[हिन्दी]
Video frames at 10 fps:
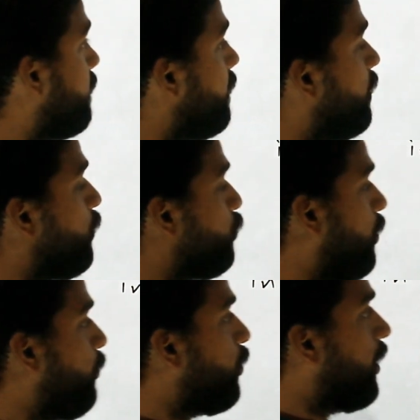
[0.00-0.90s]
ठीक है तो
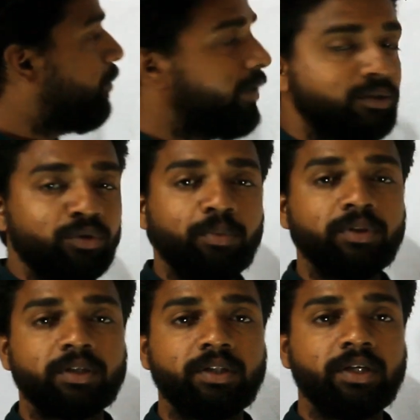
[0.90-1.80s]
हम लोग अब नेक्स्ट टॉपिक
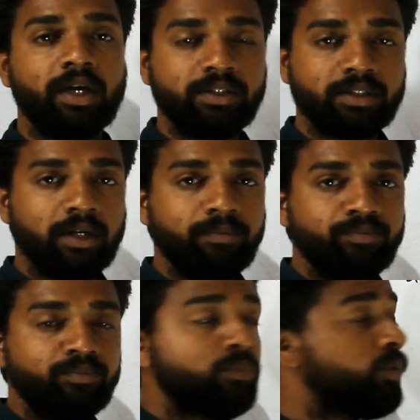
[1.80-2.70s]
देखते हैं क्या इसका
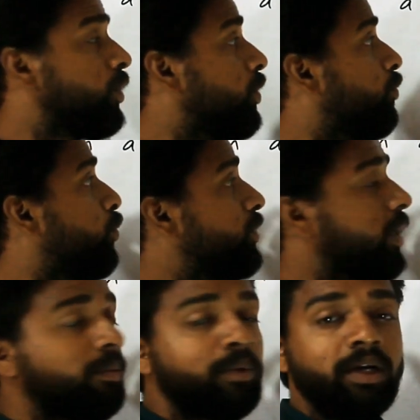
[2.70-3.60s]
वो हो
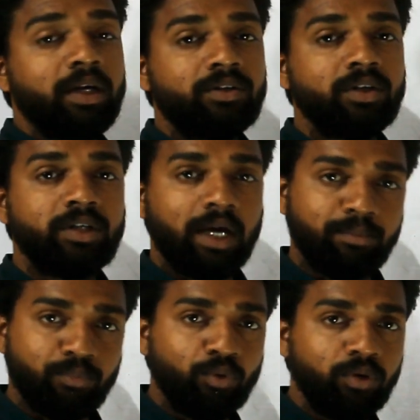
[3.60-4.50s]
जाएगा आपका इलेक्ट्रिक
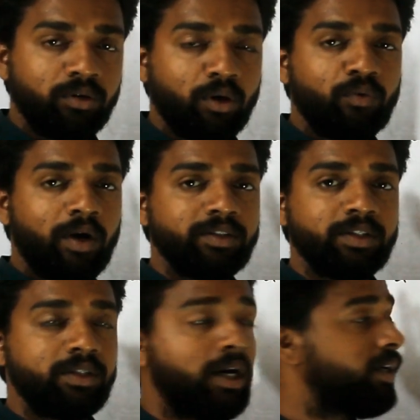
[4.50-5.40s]
डाइपोल और वहां से
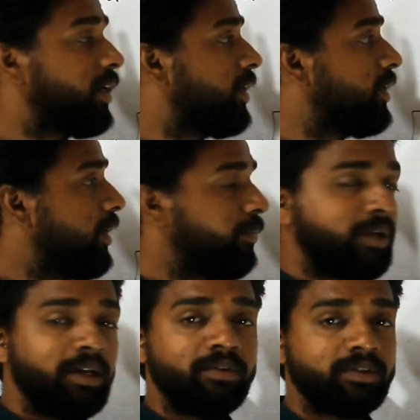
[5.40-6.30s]
स्टार्ट करेंगे अब
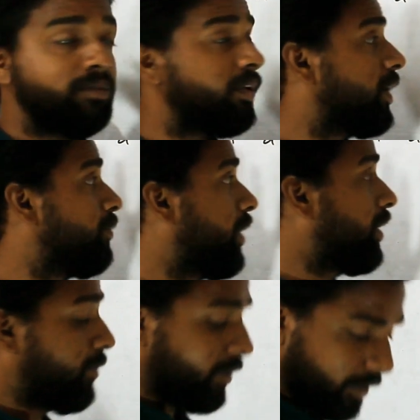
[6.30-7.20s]
डेरिवेशन वगैरह भी
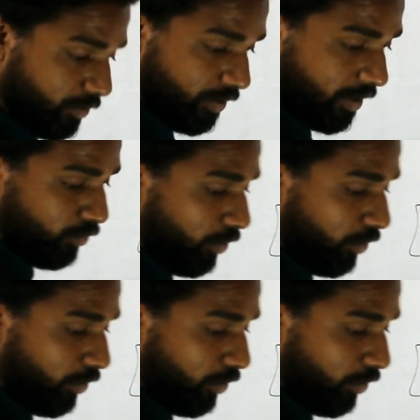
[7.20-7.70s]
आगे बढ़ते हैं तो ठीक है